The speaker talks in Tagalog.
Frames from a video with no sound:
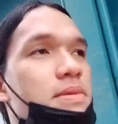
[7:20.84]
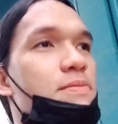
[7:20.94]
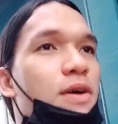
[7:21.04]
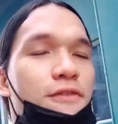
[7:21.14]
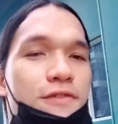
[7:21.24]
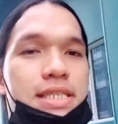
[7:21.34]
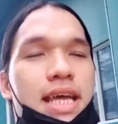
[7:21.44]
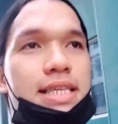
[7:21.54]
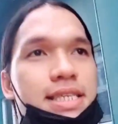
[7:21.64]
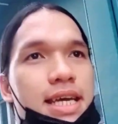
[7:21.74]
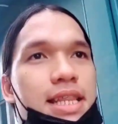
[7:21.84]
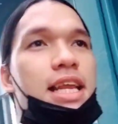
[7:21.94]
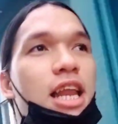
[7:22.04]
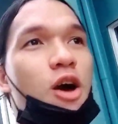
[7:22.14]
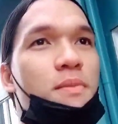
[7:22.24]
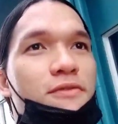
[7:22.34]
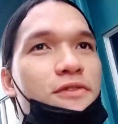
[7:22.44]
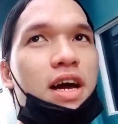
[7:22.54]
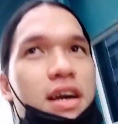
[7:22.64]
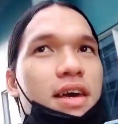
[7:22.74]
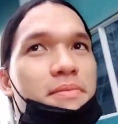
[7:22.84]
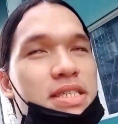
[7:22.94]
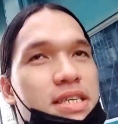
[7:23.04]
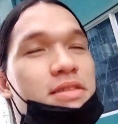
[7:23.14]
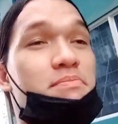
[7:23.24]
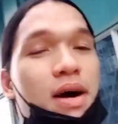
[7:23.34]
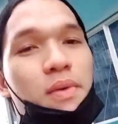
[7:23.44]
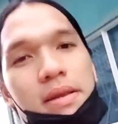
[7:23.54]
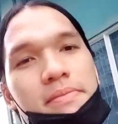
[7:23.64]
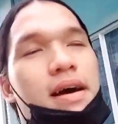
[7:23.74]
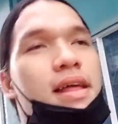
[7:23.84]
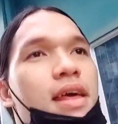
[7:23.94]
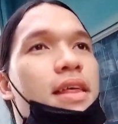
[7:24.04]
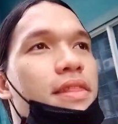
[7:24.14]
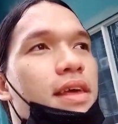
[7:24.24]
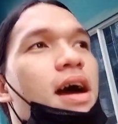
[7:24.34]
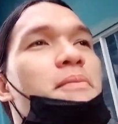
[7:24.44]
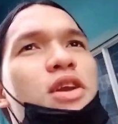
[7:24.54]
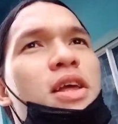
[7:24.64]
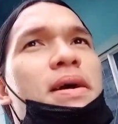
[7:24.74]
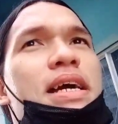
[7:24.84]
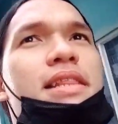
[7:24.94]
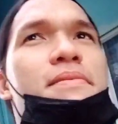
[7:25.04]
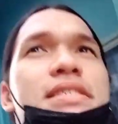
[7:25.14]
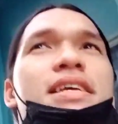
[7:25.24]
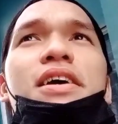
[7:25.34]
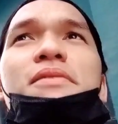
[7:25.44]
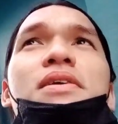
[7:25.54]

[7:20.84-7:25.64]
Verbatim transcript: sa mismong office guys. Kaya dili na ako mag-vlog kayo basi bawal ba. Then, amo lang pakita basta